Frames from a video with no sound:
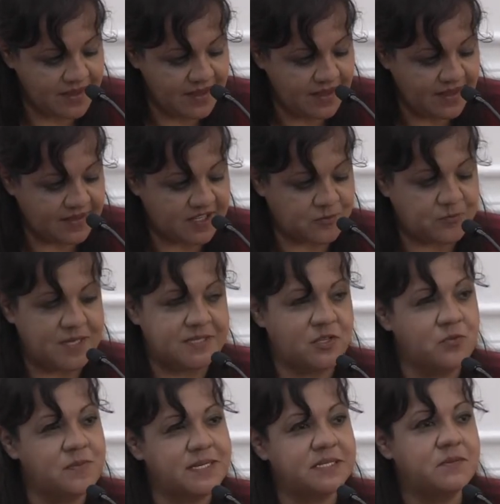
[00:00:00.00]
y después
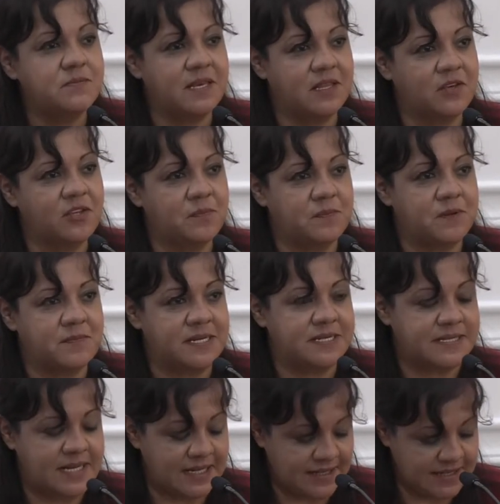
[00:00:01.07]
de un mes y medio de
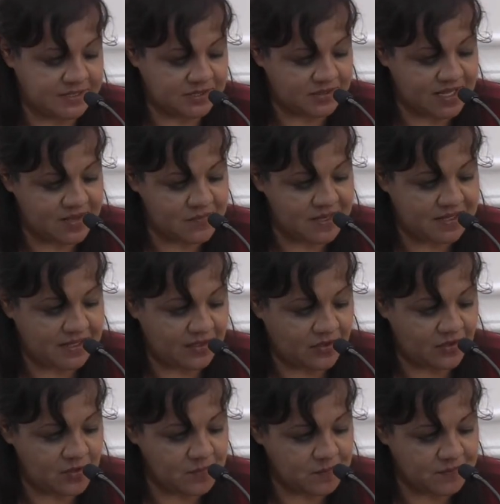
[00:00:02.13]
permanecer aquí en Ciudad de
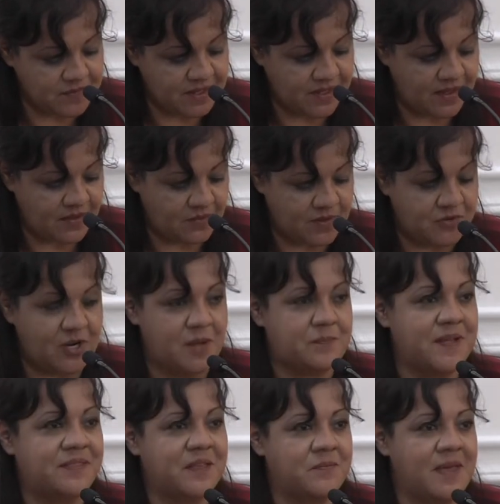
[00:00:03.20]
México, eh, bueno, la
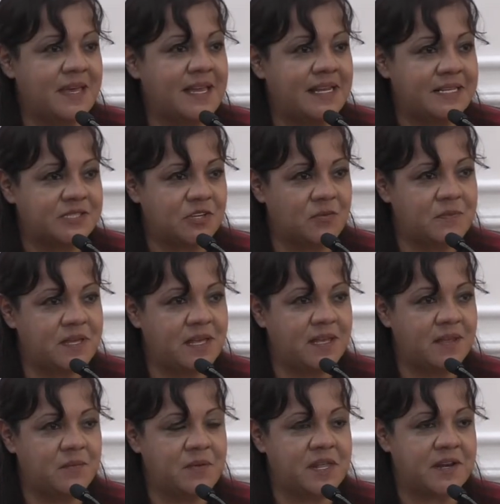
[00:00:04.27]
pandemia agilizó
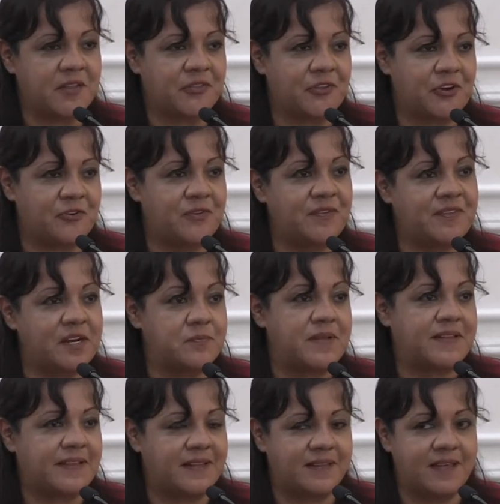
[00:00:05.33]
mi, retorno
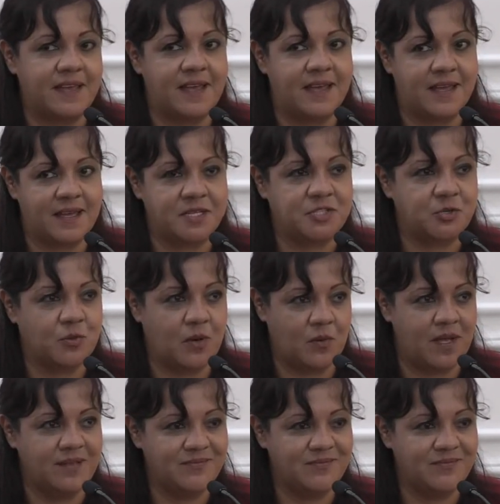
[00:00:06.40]
intermitente a, Chihuahua.